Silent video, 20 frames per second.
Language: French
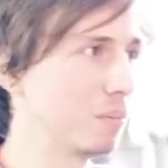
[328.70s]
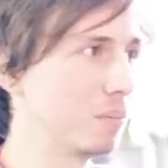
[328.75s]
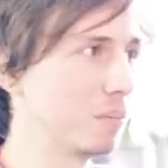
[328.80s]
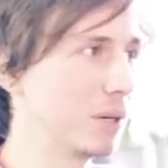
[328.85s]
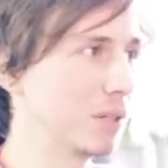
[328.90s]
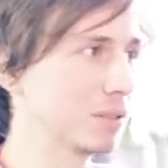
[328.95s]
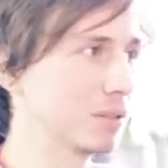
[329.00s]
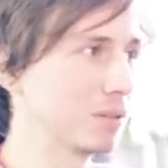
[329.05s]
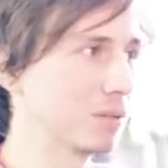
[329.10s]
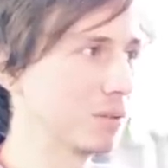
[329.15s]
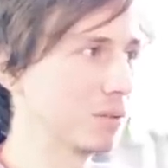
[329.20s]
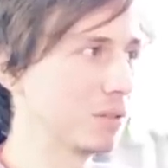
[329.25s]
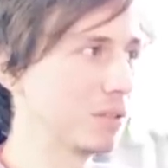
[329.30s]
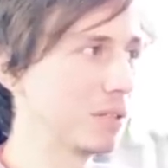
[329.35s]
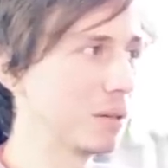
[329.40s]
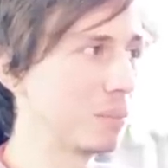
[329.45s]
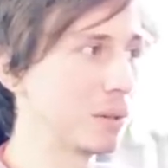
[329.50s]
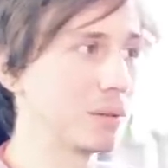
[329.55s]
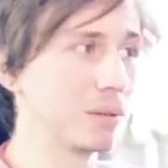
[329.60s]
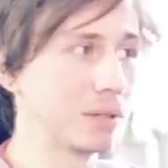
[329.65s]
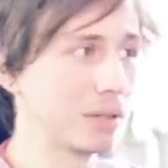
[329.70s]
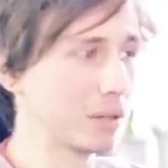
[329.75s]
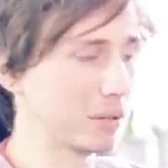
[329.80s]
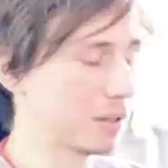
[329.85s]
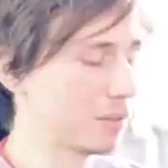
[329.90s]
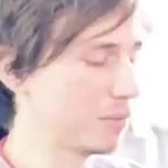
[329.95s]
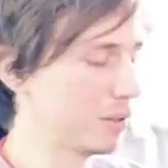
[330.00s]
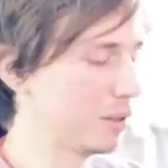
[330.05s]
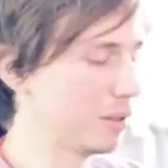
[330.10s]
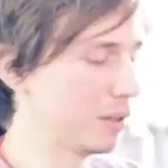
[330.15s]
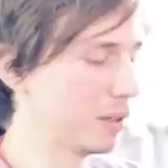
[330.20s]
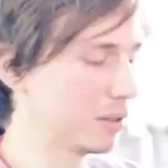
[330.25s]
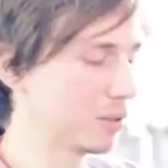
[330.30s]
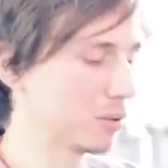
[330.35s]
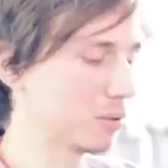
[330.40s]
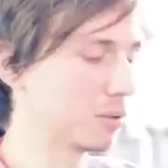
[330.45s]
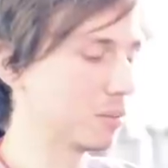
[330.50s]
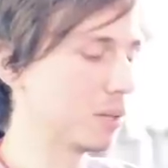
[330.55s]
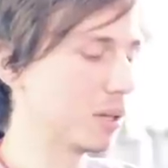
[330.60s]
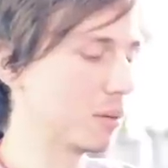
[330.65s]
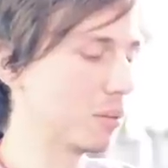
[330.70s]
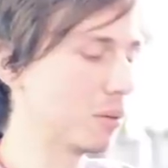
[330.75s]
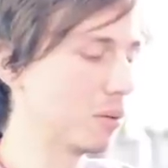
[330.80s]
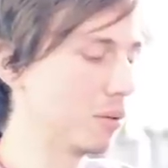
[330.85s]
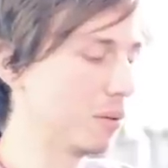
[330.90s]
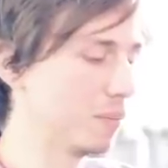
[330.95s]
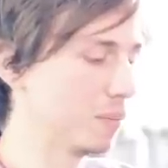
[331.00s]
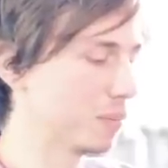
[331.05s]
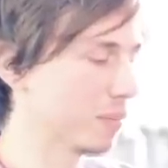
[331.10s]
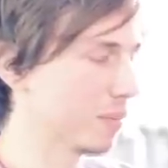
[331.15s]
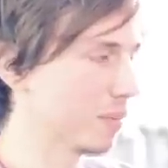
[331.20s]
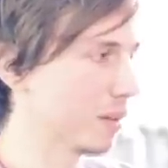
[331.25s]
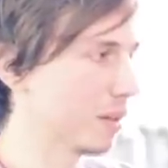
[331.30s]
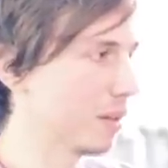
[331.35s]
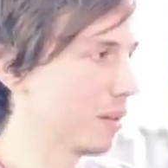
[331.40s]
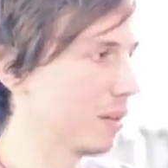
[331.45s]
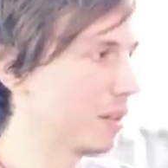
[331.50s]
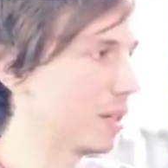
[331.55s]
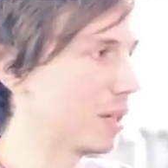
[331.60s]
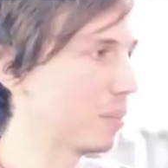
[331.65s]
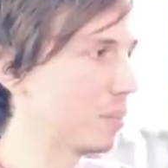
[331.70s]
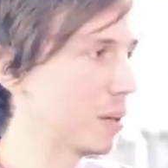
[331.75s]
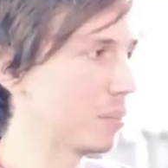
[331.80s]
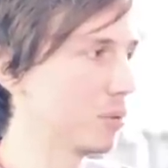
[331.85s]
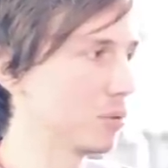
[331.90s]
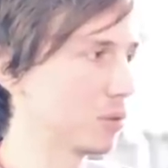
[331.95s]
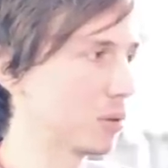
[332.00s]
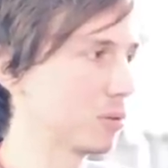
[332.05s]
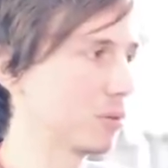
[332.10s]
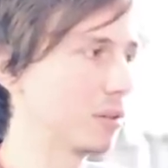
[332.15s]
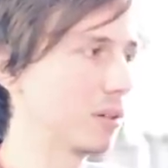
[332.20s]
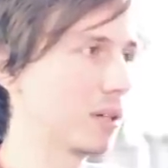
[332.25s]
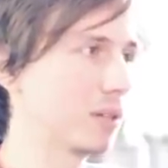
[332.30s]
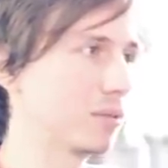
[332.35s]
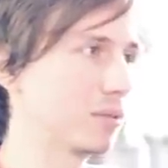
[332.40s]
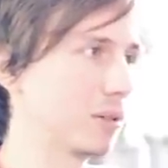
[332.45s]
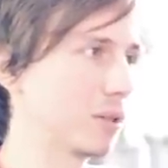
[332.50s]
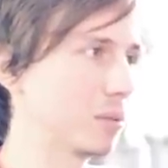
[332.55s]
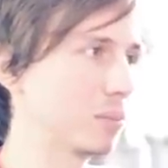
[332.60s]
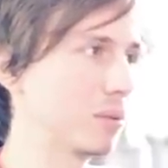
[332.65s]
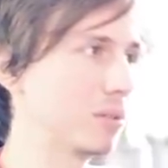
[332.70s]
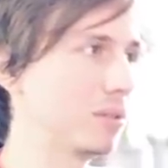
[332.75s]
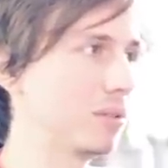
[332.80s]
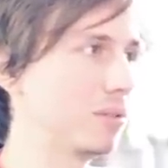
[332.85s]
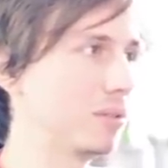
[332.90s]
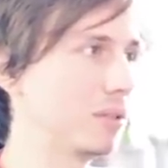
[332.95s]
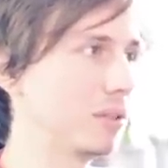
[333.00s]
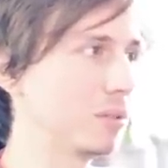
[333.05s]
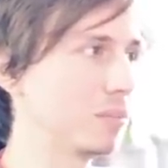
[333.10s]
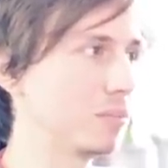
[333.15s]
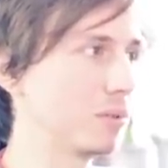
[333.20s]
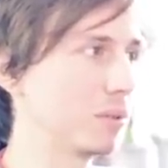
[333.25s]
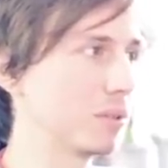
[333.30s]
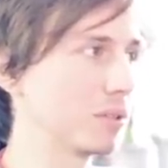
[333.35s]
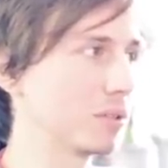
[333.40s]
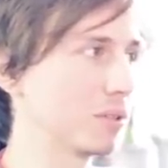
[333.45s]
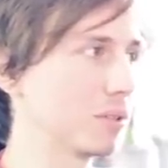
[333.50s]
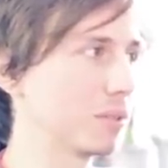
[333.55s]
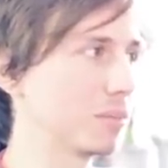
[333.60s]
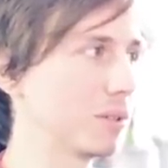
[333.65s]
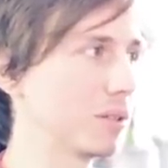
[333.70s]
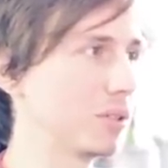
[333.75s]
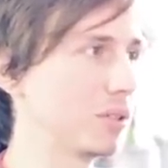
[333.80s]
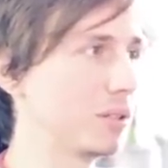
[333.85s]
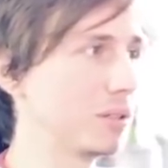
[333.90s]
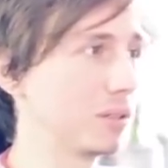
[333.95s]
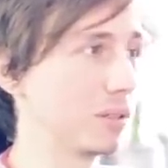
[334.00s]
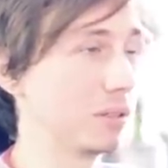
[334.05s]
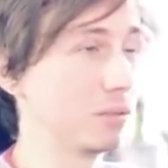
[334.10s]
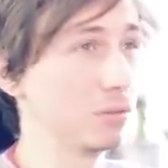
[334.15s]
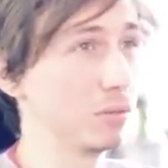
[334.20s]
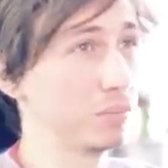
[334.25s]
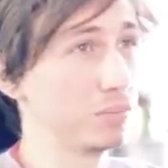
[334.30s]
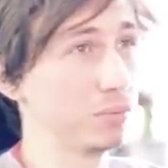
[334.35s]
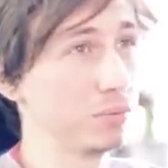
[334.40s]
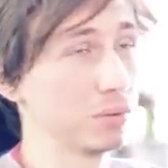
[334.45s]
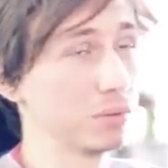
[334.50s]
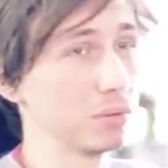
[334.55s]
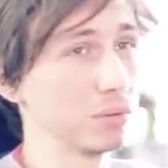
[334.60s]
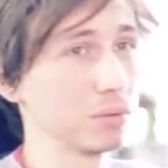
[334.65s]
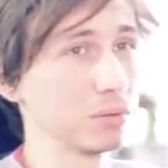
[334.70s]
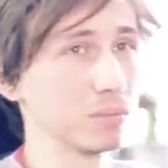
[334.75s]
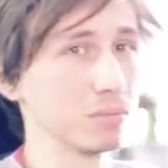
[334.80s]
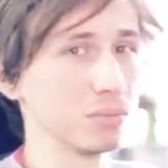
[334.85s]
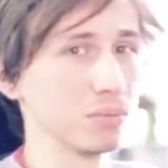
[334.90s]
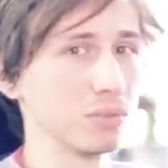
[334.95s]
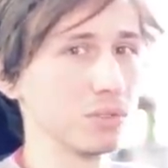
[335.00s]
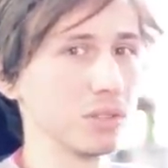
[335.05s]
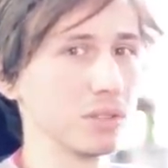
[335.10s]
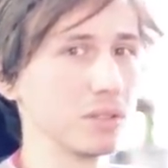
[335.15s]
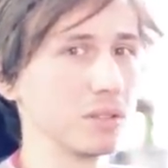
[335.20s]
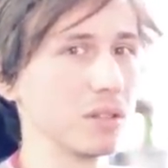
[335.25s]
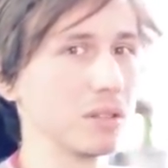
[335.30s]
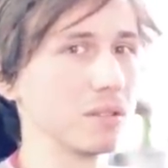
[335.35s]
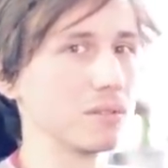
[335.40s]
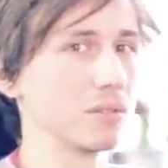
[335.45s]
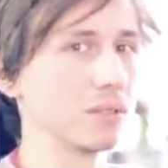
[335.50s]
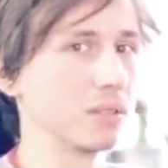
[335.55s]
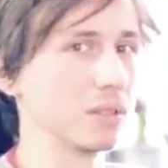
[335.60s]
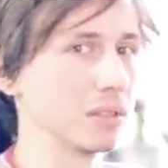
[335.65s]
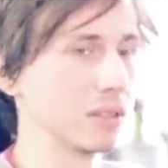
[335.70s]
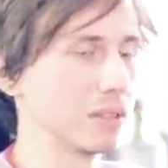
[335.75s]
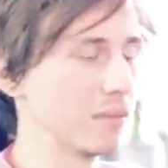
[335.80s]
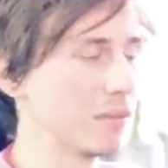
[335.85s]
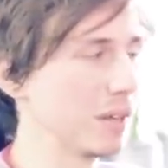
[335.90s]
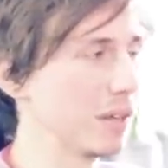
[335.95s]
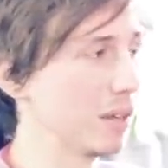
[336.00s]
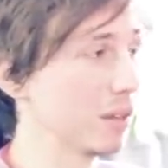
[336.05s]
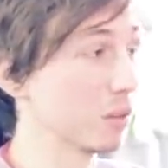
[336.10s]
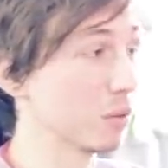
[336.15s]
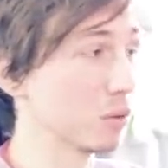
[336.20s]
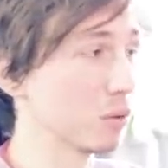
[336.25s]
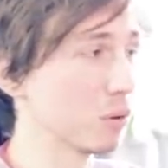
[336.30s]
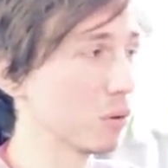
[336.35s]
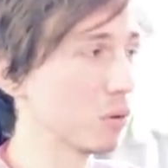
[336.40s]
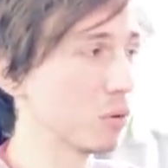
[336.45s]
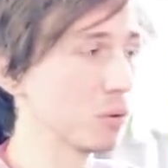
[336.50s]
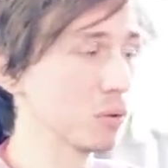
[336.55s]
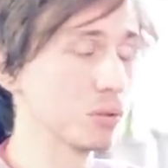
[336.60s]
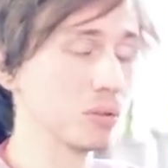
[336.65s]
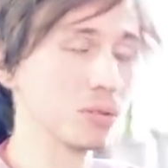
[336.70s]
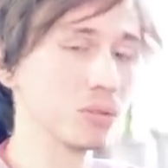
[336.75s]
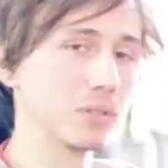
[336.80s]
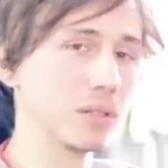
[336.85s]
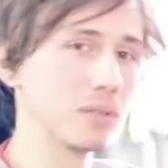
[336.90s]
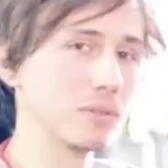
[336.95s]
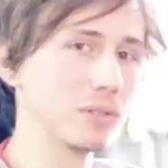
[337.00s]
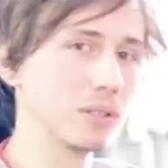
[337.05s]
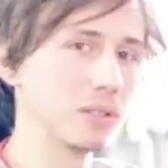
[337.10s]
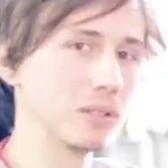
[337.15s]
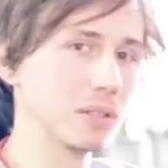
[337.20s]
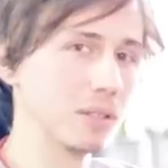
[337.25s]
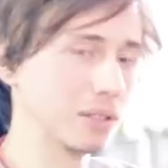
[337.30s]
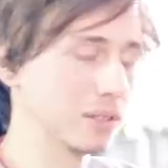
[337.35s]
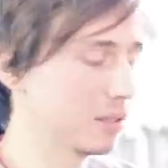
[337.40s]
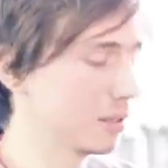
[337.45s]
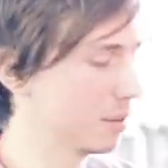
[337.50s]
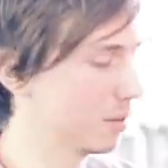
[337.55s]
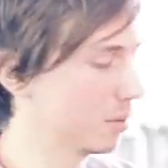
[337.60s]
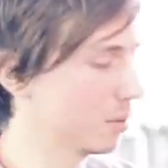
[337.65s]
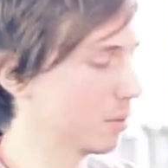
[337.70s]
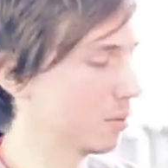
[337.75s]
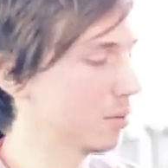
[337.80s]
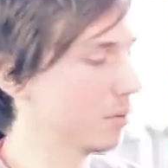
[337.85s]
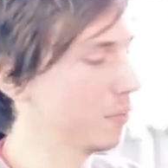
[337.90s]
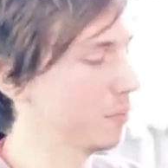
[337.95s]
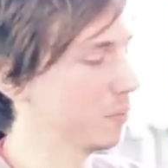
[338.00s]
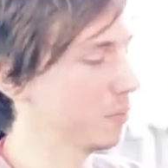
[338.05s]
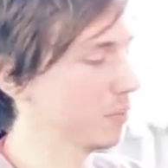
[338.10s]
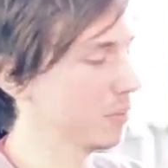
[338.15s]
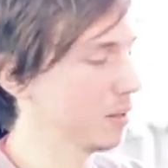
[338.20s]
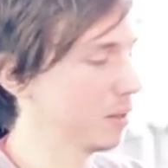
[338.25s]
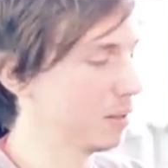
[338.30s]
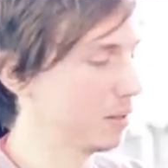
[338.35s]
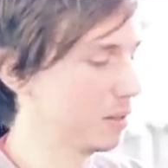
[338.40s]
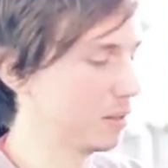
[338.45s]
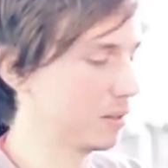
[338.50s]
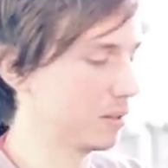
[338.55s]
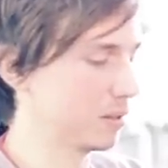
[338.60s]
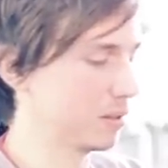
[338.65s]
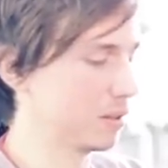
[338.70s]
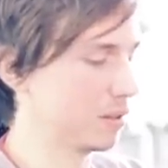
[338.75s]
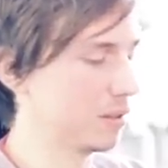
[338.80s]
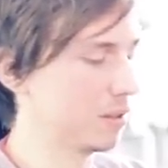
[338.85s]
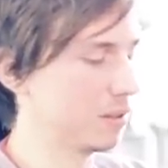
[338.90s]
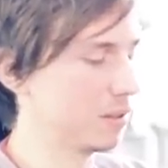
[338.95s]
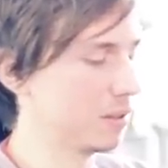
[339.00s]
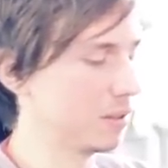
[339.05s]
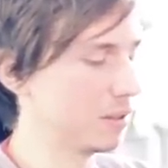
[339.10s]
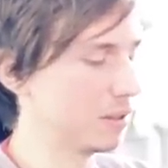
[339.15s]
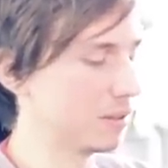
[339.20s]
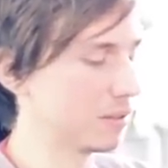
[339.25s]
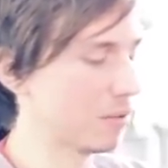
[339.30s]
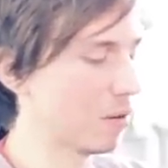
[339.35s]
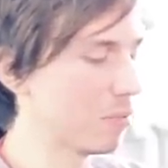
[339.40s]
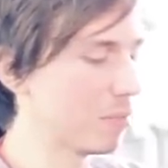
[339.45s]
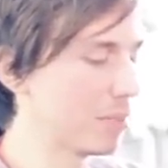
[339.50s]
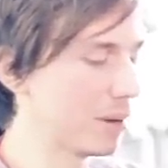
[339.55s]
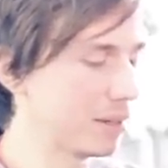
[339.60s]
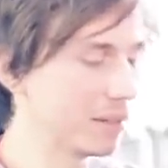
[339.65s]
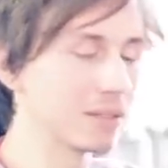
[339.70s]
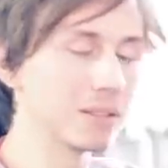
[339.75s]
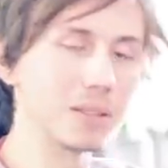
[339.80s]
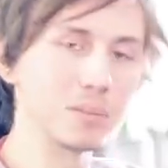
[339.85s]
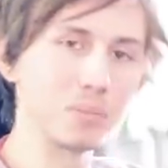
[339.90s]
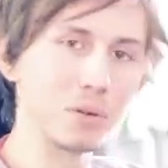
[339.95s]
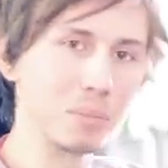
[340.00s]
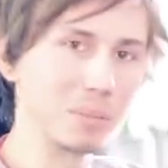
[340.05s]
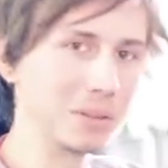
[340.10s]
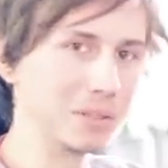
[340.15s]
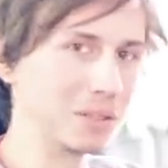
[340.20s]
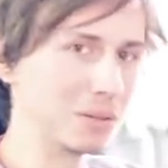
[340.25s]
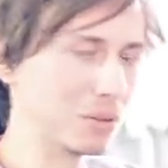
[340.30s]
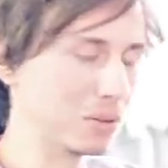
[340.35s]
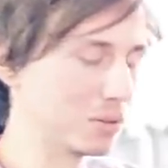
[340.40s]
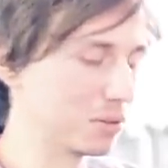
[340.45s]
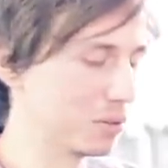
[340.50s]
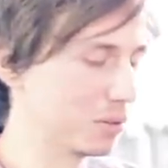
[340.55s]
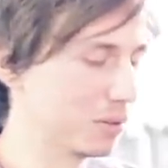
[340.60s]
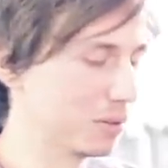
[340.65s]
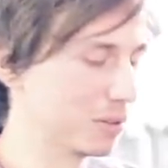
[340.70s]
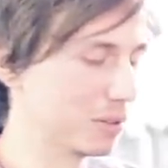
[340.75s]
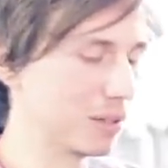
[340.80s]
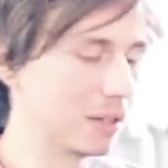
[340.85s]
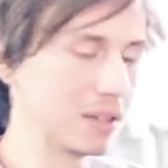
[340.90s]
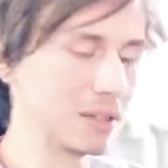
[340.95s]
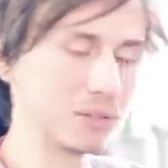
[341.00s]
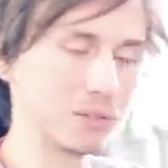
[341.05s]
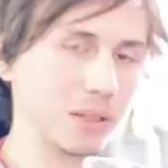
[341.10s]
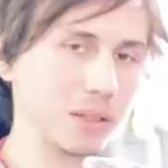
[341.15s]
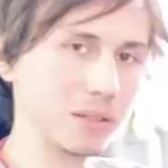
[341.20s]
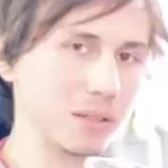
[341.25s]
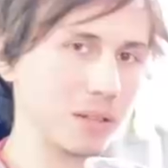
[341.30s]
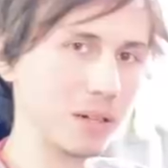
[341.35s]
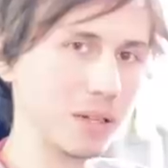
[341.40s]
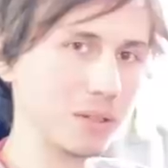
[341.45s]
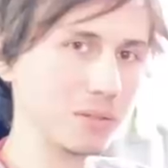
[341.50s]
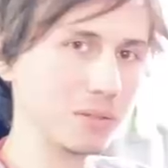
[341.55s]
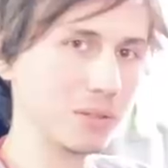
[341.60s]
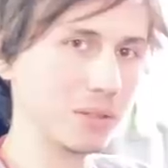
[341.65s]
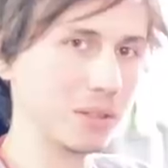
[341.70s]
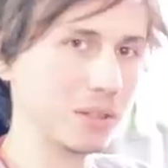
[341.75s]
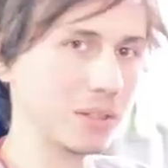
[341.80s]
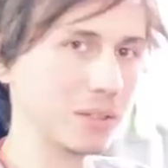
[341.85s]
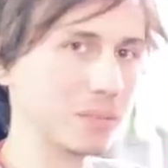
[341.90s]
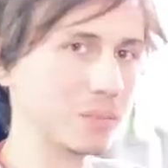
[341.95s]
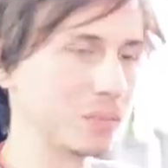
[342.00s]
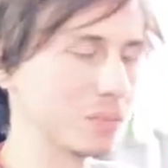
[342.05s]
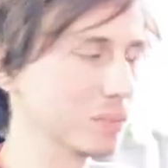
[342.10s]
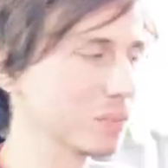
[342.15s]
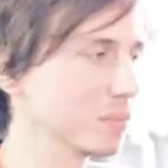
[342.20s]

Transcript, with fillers: Parce qu'il n'y a pas de carte Nvidia sur le Mac Pro, il n'y a pas besoin de drivers spécifiques pour les autres machines qui de plus ne sont plus chez Nvidia. Donc en gros, ce que fait Nvidia, c'est que s'embêtent, hein, pour ne pour pas dire autre chose, à faire des drivers